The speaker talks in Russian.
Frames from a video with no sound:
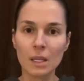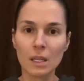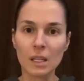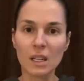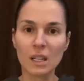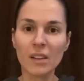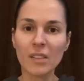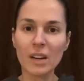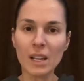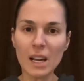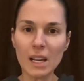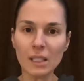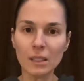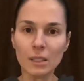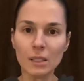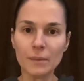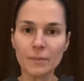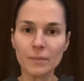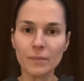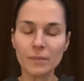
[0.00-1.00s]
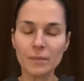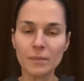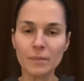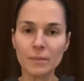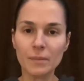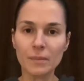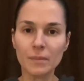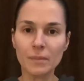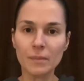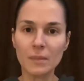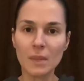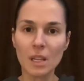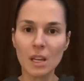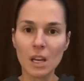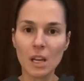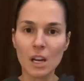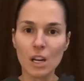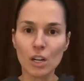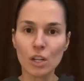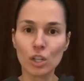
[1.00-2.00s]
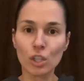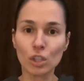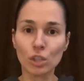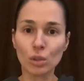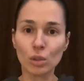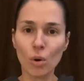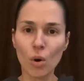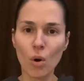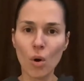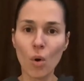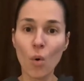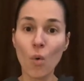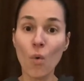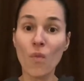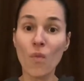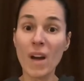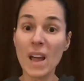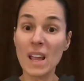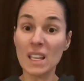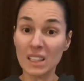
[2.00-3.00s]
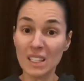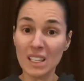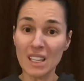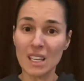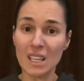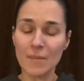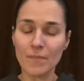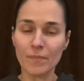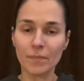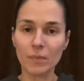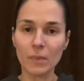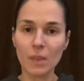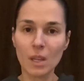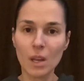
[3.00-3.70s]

Говорят, что у войны,